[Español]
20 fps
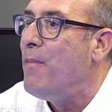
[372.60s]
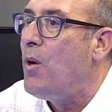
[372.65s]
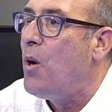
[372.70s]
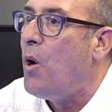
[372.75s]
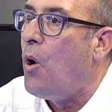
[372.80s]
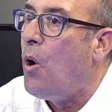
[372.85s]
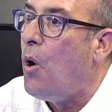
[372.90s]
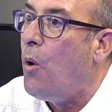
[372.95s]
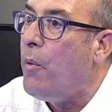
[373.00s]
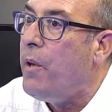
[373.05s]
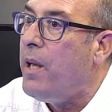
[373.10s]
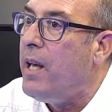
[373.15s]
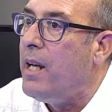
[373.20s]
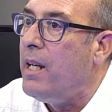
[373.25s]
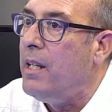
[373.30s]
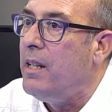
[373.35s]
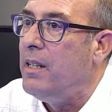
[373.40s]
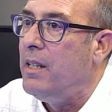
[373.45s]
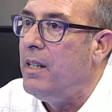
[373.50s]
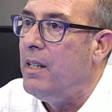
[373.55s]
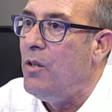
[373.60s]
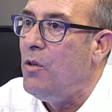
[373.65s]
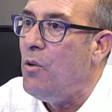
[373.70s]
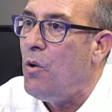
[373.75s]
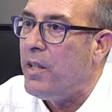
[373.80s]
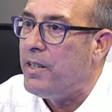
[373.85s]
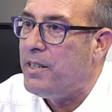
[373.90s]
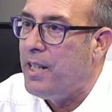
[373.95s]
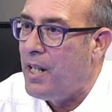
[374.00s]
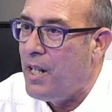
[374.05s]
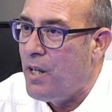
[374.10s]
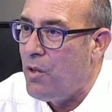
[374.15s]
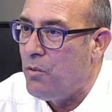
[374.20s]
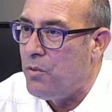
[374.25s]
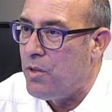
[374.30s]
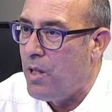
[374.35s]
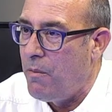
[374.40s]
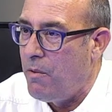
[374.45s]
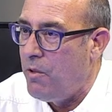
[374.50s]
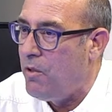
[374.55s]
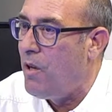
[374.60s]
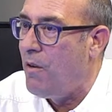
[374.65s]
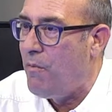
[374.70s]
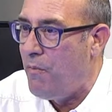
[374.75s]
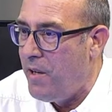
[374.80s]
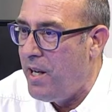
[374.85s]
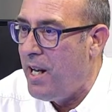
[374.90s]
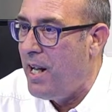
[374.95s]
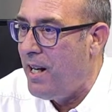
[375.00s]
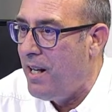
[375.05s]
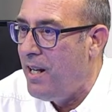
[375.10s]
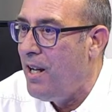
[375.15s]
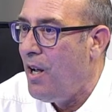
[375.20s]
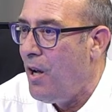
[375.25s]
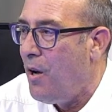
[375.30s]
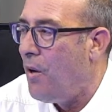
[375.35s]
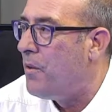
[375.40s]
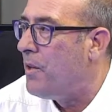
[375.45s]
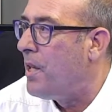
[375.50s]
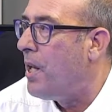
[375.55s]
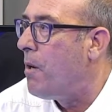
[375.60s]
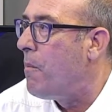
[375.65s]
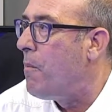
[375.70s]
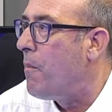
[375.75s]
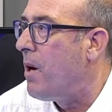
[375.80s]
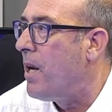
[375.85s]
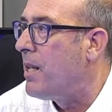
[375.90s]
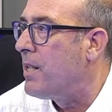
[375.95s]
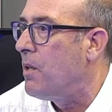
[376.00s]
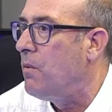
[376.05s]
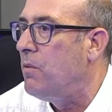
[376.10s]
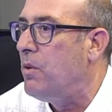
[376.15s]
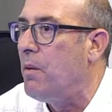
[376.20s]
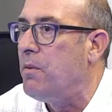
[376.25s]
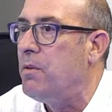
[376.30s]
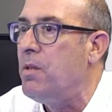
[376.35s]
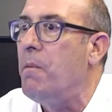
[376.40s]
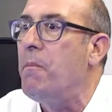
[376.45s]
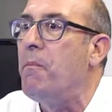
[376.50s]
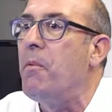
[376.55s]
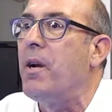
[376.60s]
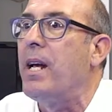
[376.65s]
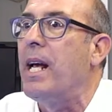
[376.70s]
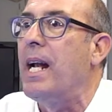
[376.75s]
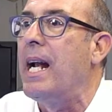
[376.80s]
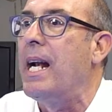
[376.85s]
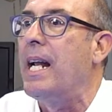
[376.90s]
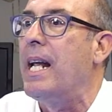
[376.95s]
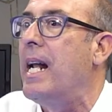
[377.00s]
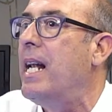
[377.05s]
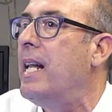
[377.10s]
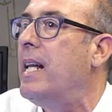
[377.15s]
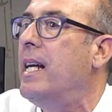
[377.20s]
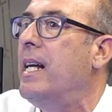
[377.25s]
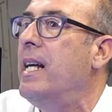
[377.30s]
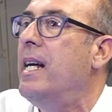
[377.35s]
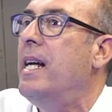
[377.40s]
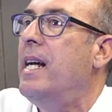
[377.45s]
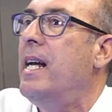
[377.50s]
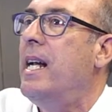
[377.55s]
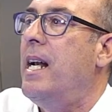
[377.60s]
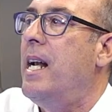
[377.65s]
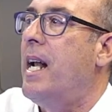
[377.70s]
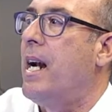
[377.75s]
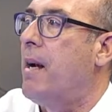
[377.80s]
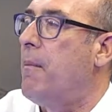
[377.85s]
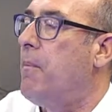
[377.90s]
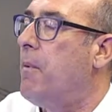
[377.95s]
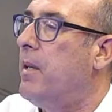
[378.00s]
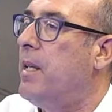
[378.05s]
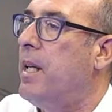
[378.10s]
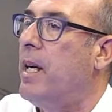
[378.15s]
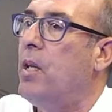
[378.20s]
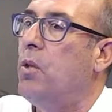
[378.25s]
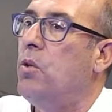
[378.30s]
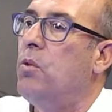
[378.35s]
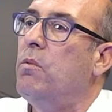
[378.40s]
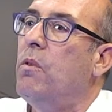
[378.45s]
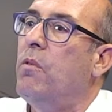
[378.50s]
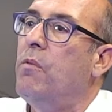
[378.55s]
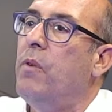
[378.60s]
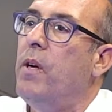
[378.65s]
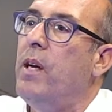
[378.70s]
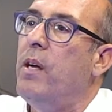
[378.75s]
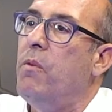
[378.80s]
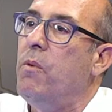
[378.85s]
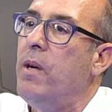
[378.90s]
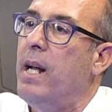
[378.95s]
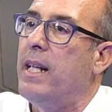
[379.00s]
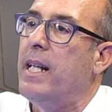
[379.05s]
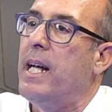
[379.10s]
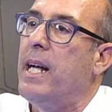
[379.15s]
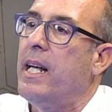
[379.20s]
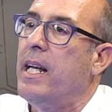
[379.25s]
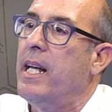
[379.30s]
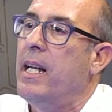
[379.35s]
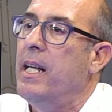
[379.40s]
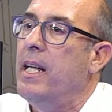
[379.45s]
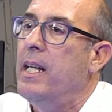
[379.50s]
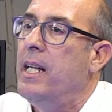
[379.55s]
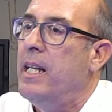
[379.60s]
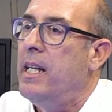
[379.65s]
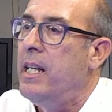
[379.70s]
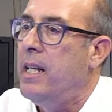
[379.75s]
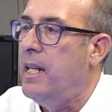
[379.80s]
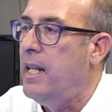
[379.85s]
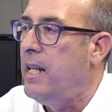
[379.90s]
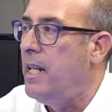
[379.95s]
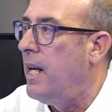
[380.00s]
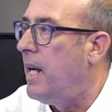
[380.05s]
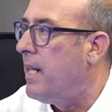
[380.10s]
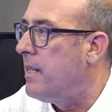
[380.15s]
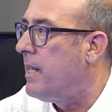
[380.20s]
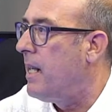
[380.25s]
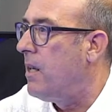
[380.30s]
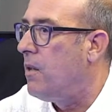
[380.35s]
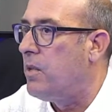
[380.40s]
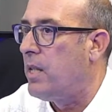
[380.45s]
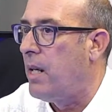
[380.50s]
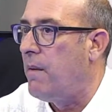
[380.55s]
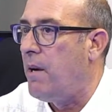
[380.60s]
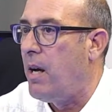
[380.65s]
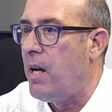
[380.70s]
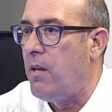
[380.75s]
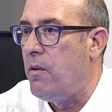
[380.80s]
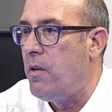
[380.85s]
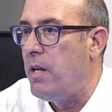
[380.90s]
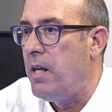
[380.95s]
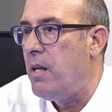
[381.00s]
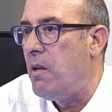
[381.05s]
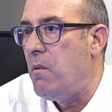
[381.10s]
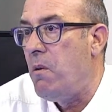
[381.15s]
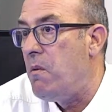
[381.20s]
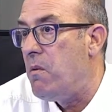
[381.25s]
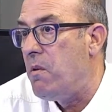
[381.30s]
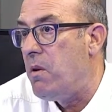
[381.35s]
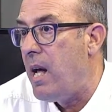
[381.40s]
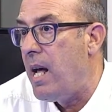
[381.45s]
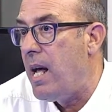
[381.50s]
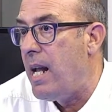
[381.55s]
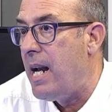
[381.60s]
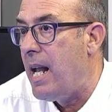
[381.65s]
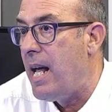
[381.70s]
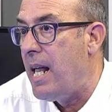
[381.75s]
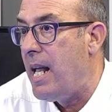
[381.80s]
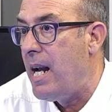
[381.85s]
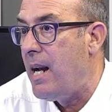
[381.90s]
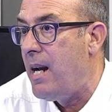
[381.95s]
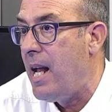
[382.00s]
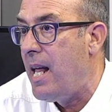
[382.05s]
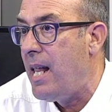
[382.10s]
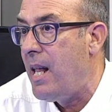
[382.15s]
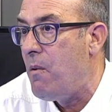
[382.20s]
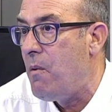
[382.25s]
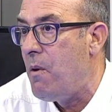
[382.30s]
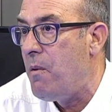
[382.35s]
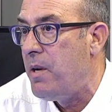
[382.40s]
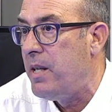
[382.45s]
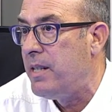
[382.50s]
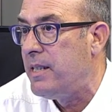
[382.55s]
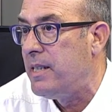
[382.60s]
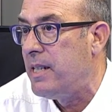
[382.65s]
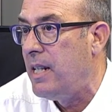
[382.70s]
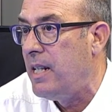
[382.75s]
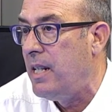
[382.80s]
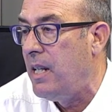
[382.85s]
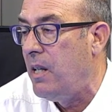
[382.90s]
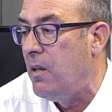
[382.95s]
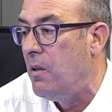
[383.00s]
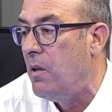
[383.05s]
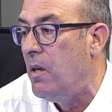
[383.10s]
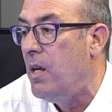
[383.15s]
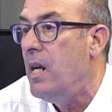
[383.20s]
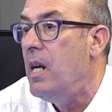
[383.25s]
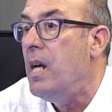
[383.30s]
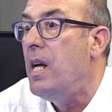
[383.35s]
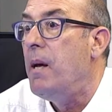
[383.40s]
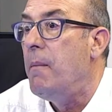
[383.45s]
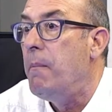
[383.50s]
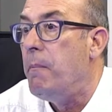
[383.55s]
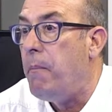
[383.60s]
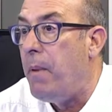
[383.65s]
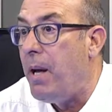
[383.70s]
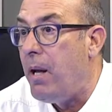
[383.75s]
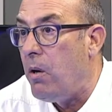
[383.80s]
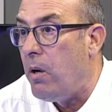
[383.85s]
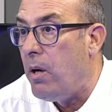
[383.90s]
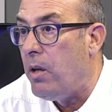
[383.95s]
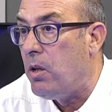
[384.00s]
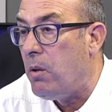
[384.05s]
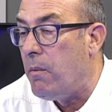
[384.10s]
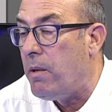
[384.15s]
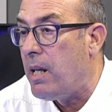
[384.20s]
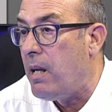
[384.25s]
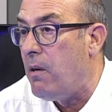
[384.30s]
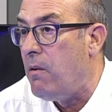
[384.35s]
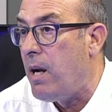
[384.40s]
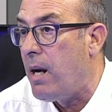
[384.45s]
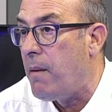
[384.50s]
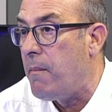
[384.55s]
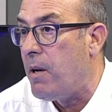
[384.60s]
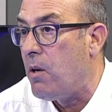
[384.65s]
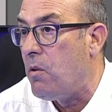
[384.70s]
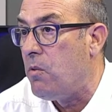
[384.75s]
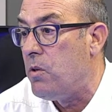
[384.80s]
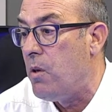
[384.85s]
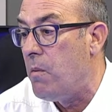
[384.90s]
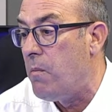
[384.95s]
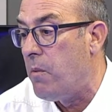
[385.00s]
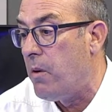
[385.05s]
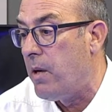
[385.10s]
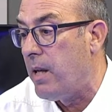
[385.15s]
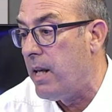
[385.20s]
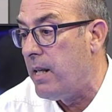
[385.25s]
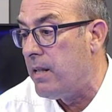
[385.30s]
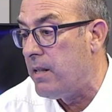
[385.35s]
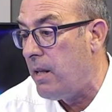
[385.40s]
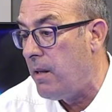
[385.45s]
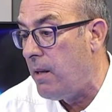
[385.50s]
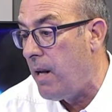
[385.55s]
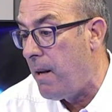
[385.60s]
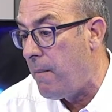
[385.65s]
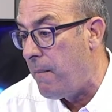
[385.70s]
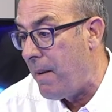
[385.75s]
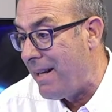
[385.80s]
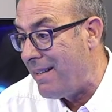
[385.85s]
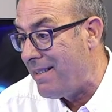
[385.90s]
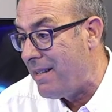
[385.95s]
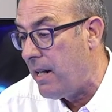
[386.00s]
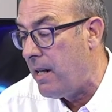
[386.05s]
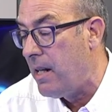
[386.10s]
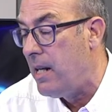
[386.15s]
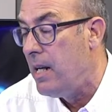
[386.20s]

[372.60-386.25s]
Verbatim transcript: o bien no hacer ningún servicio. Al final optaron por la segunda opción porque el alcalde, la respuesta que tuvo fue un ataque eh, hacia los trabajadores, de nuevo, nada nuevo en ese sentido. Pero esto va a tener una repercusión porque al parecer